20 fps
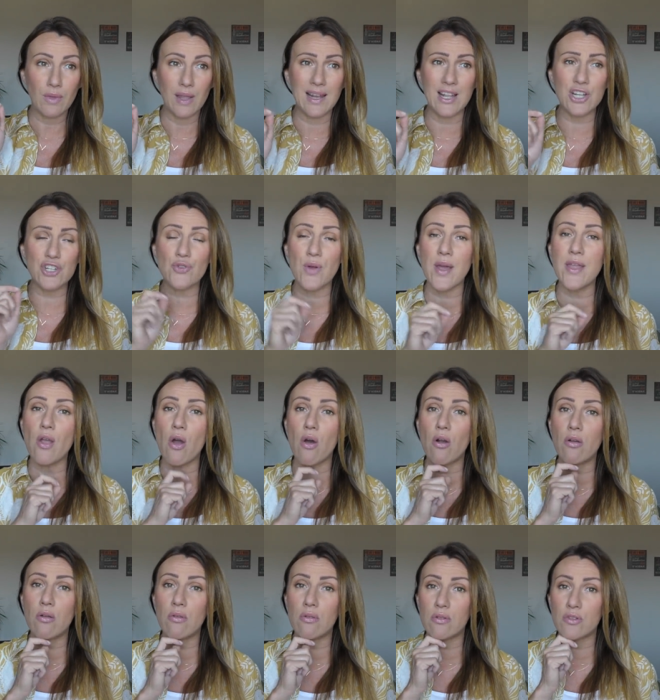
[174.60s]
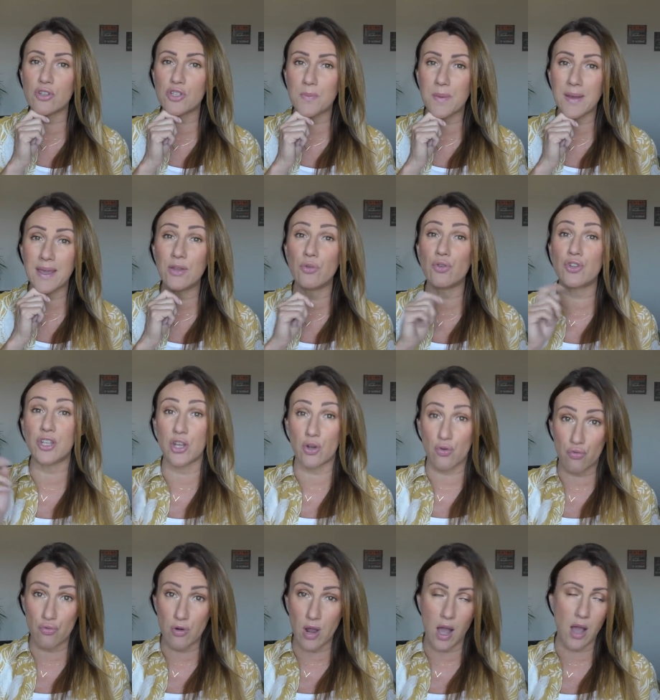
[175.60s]
la Dry All euh, Spray de chez
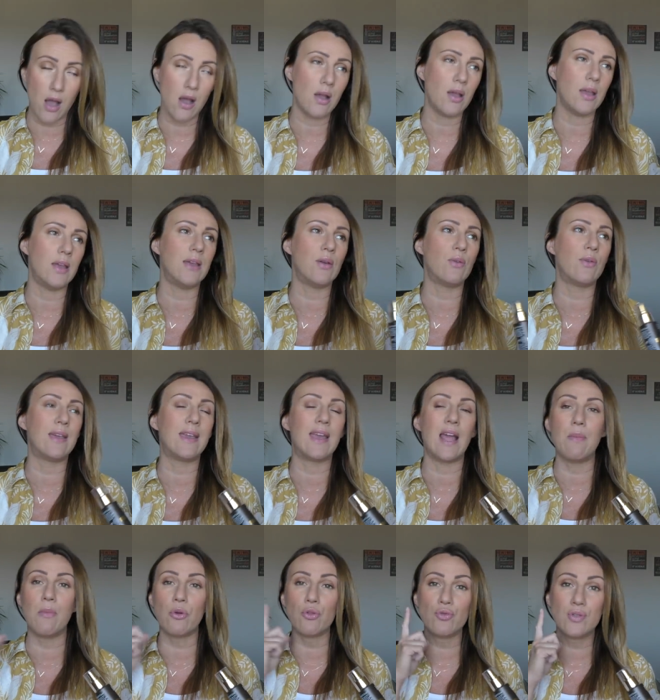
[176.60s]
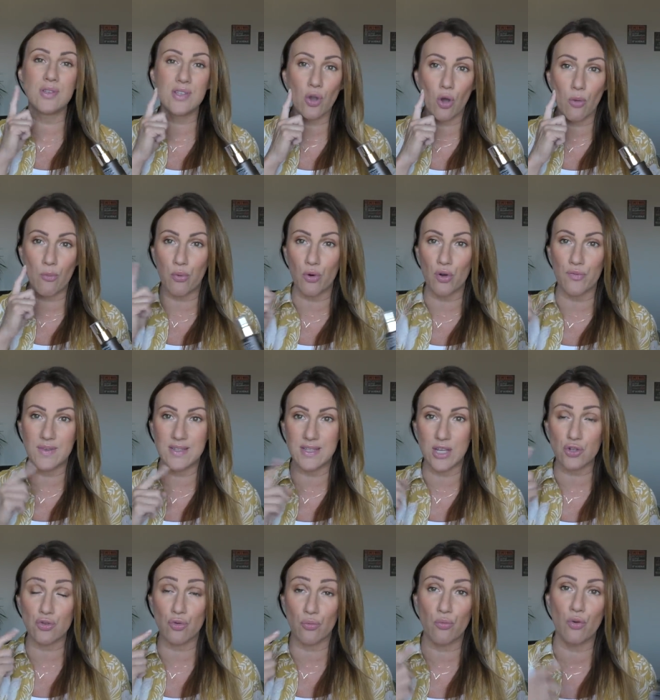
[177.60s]
Kula et euh, également du sérum pour le
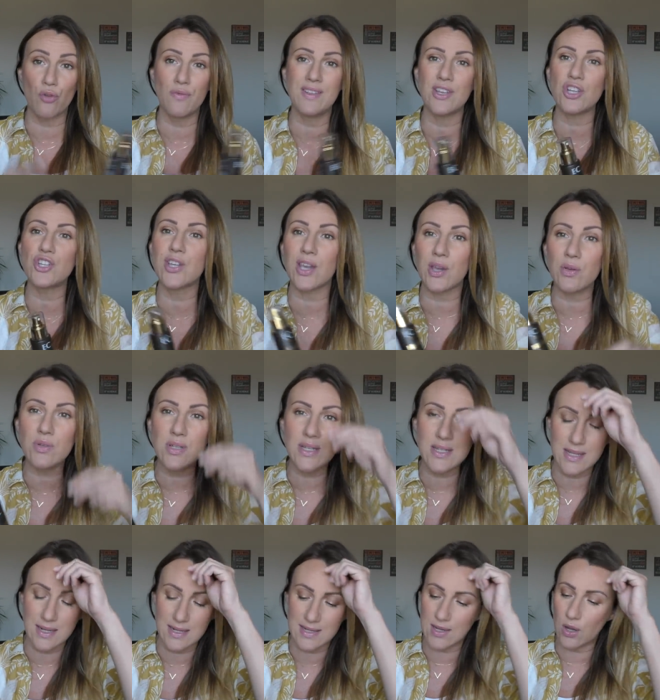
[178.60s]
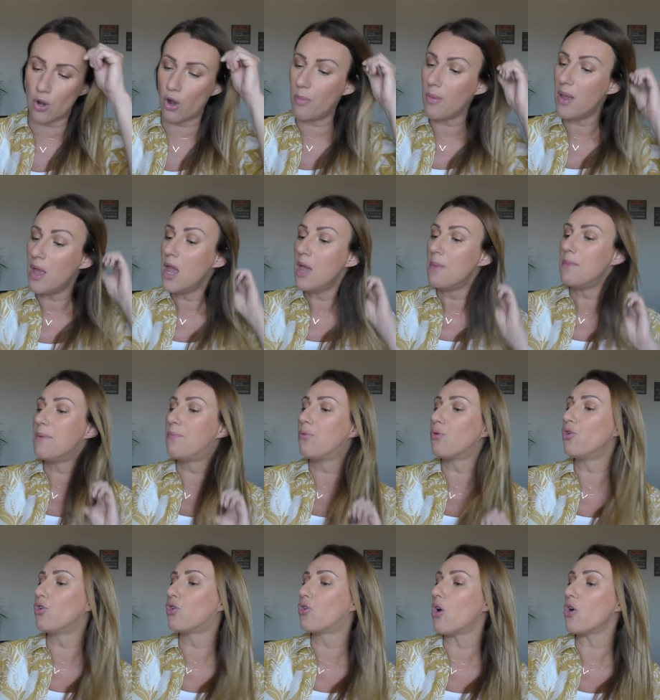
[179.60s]
visage. Donc pour le visage, j'ai réutilisé le sérum, mais
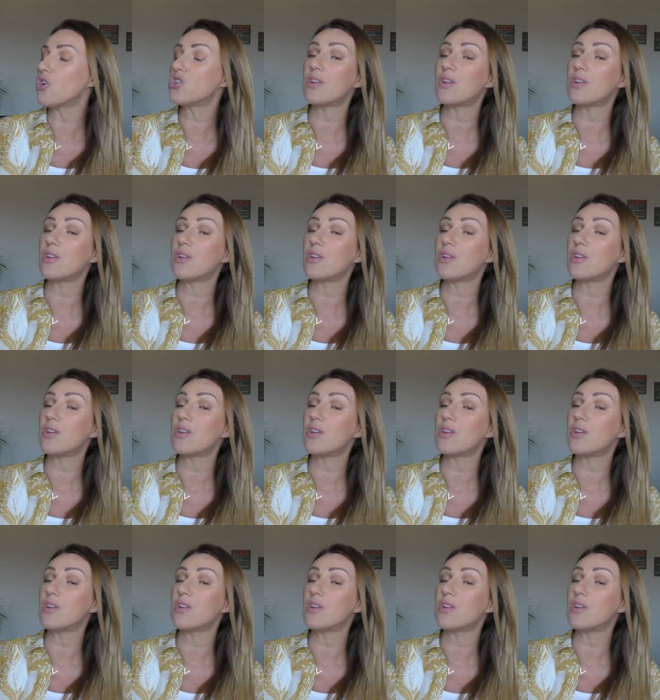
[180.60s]
pour le corps,